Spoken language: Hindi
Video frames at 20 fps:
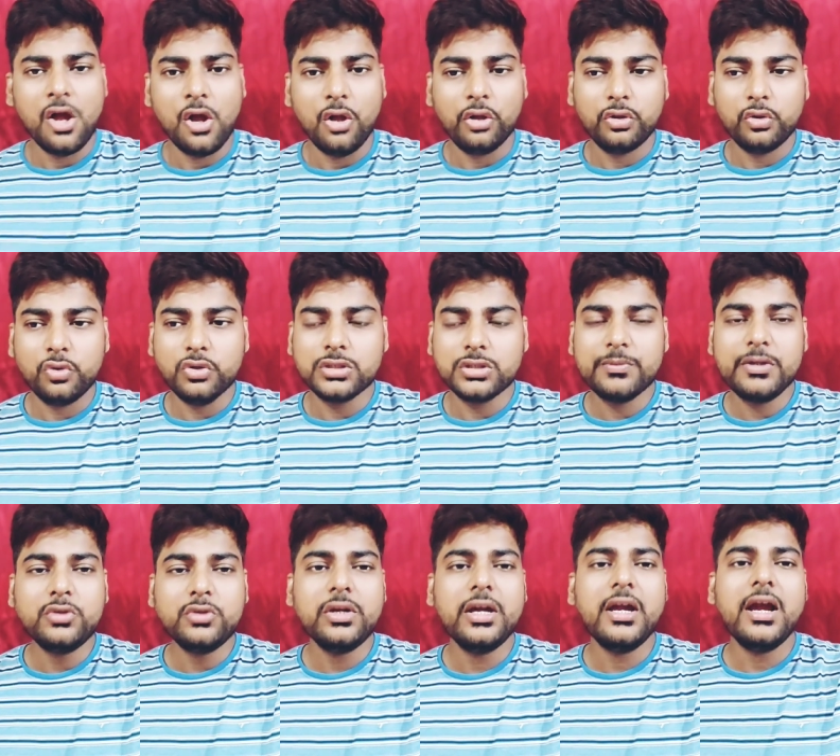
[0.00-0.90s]
तो
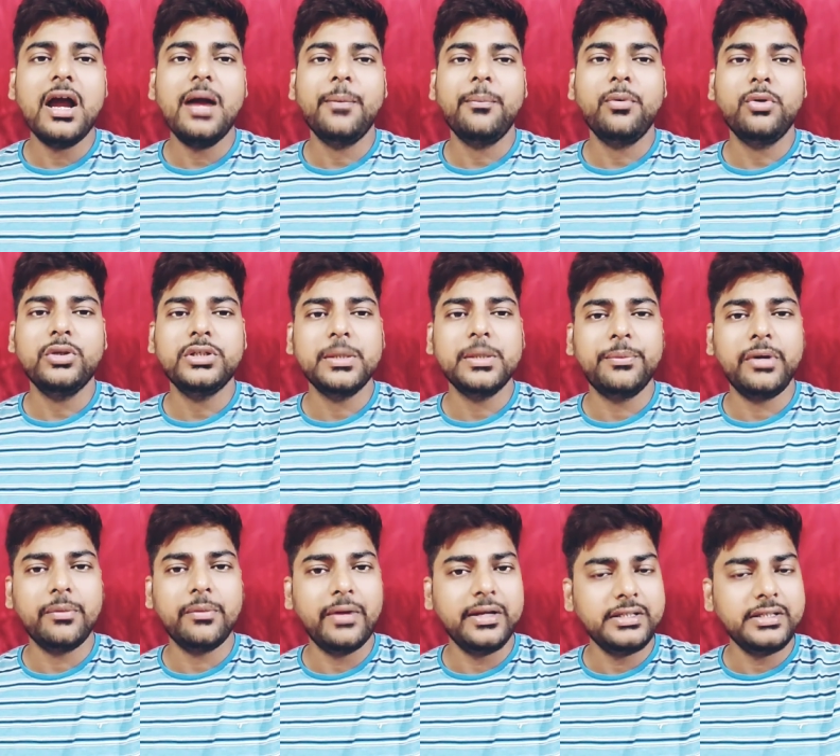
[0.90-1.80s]
उसमें जो है आपको चैप्टर
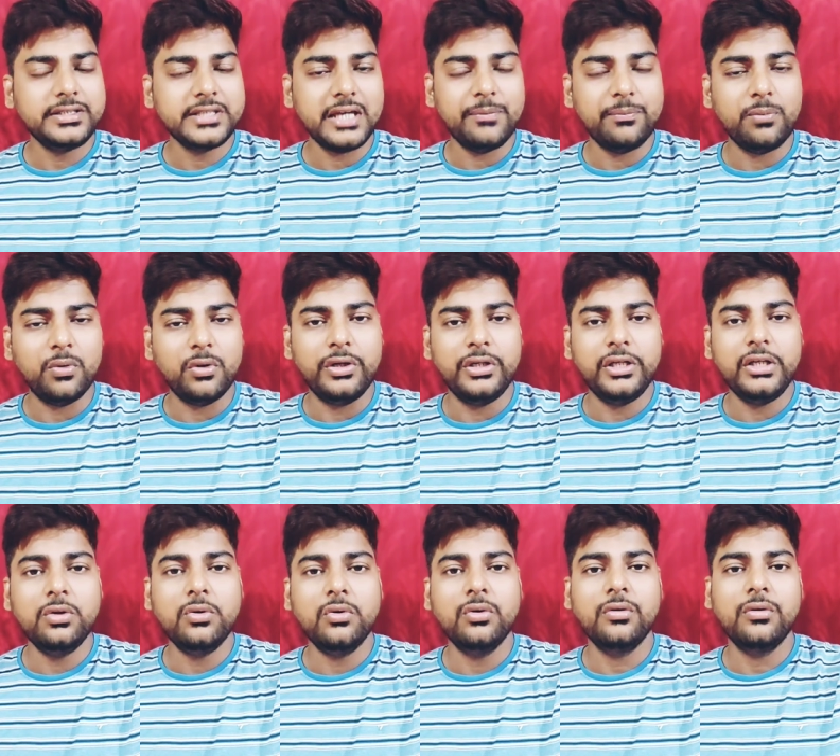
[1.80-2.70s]
वाइज चाहे पॉलिटी
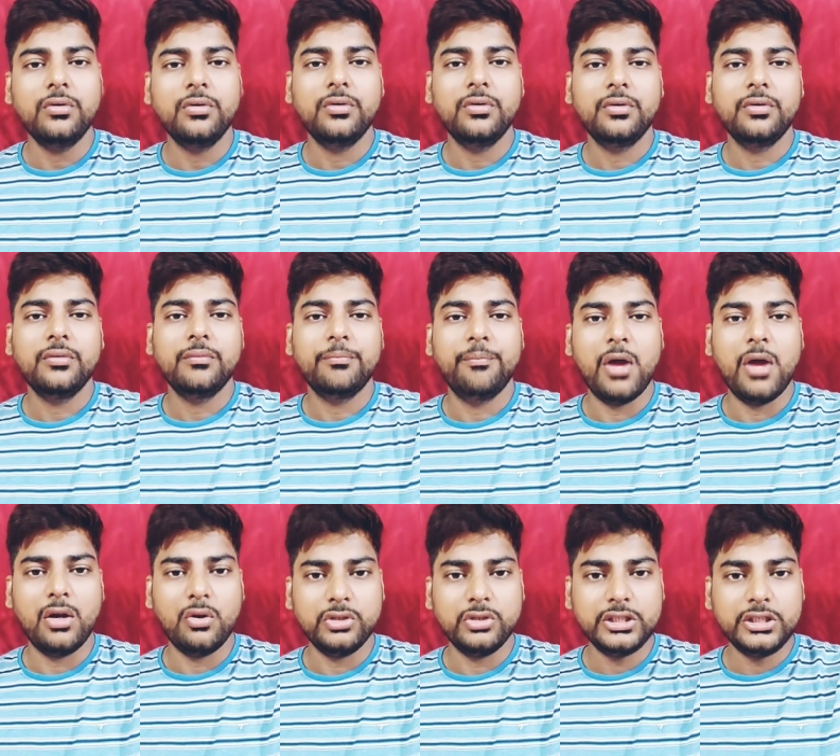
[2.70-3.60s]
हो
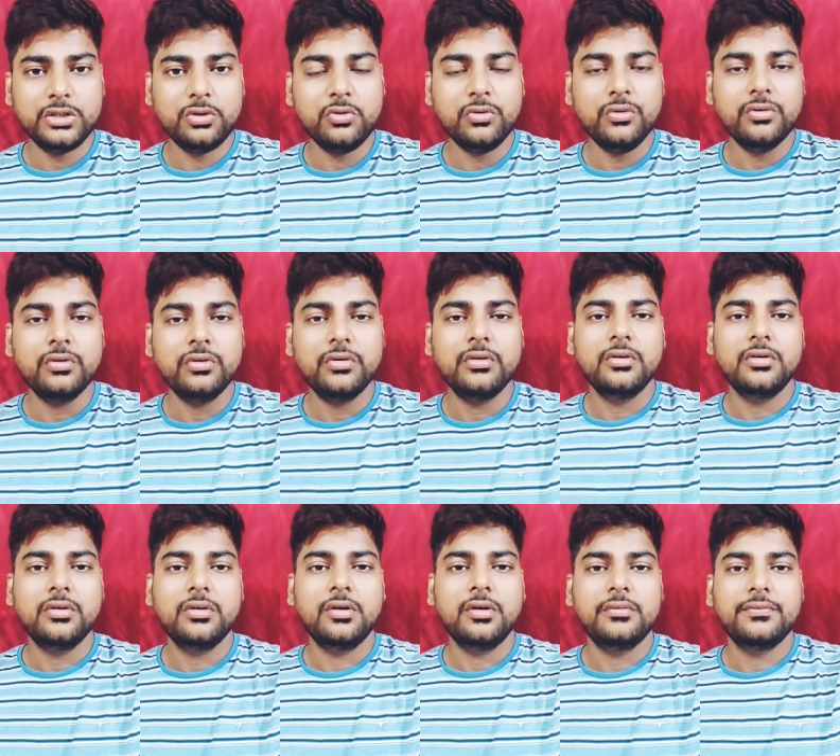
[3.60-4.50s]
बायोलॉजी हो
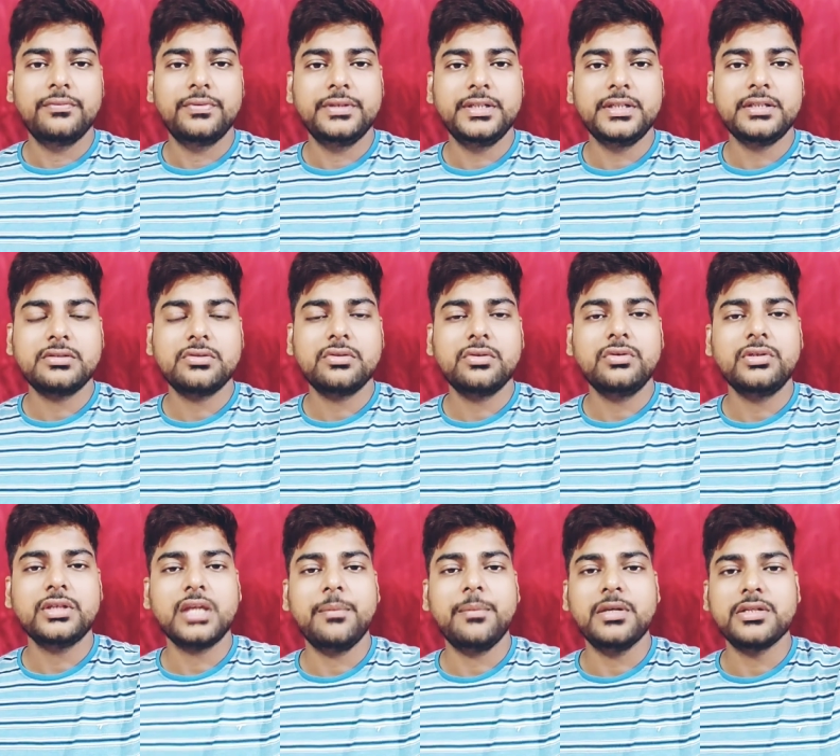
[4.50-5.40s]
फिजिक्स हो
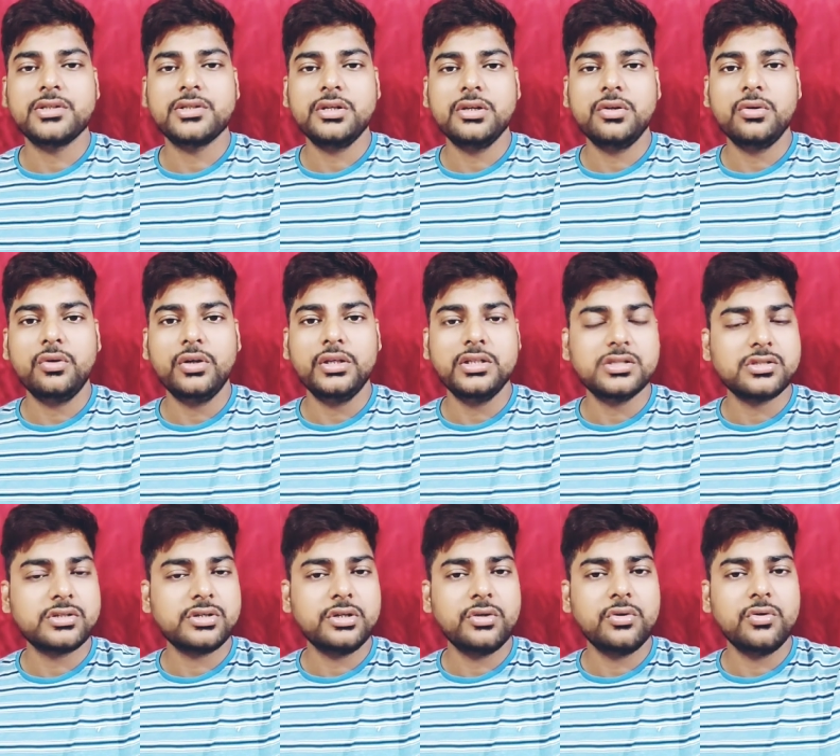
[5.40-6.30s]
केमिस्ट्री हो
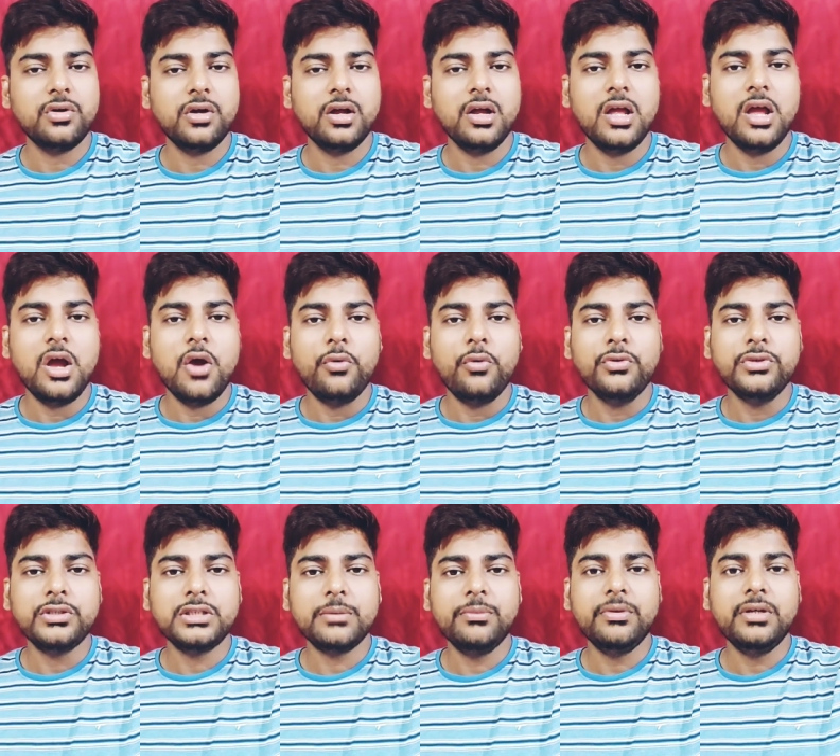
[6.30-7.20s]
हिस्ट्री हो उन
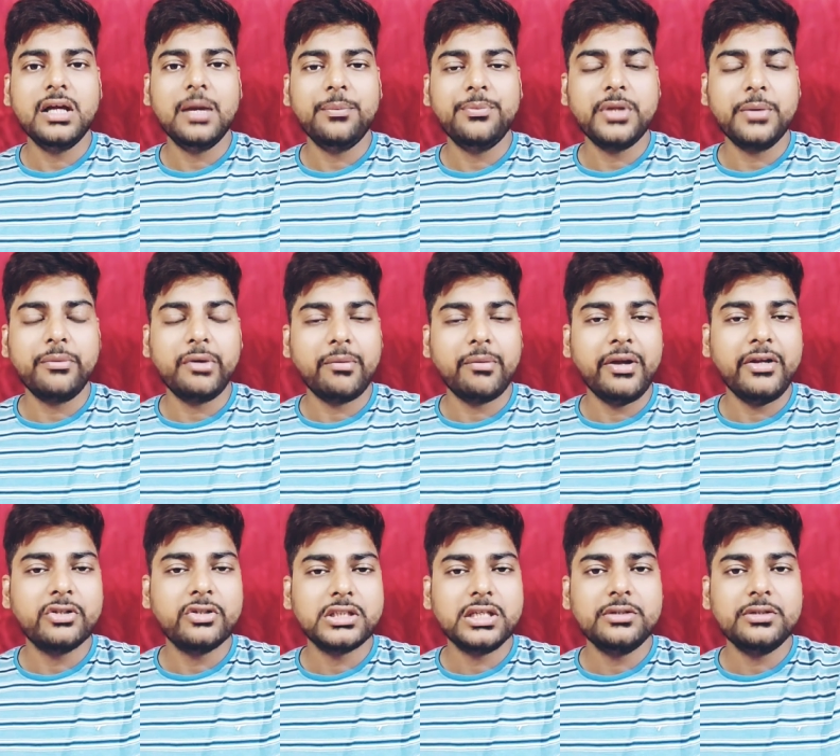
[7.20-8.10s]
सभी का आप चैप्टर
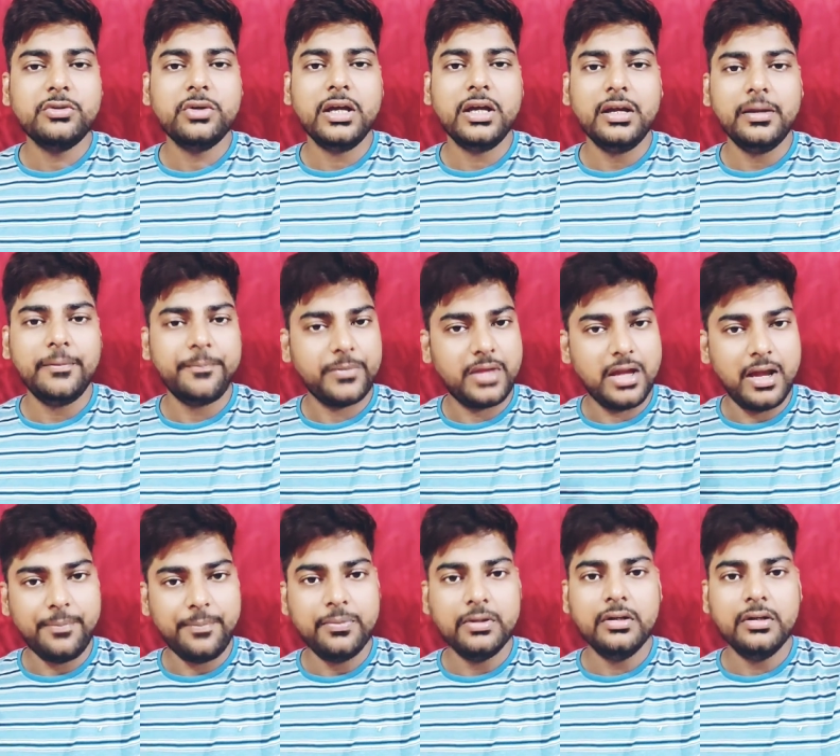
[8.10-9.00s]
वाइज से जो है आप